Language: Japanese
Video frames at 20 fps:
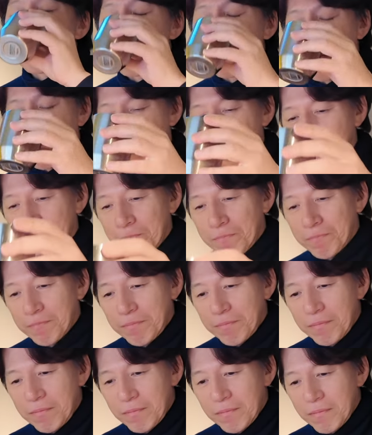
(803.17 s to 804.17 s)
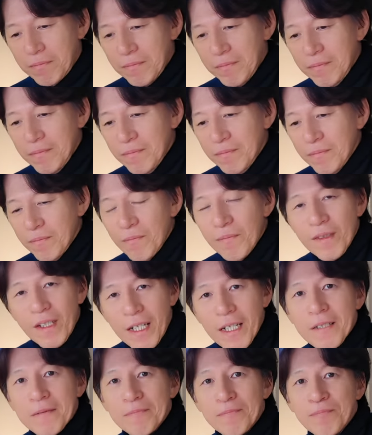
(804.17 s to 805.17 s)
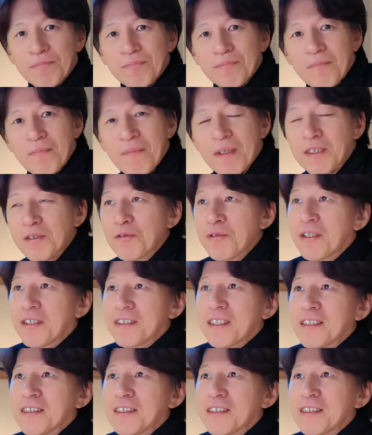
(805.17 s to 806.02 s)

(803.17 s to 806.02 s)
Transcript: うん。はい。そういうような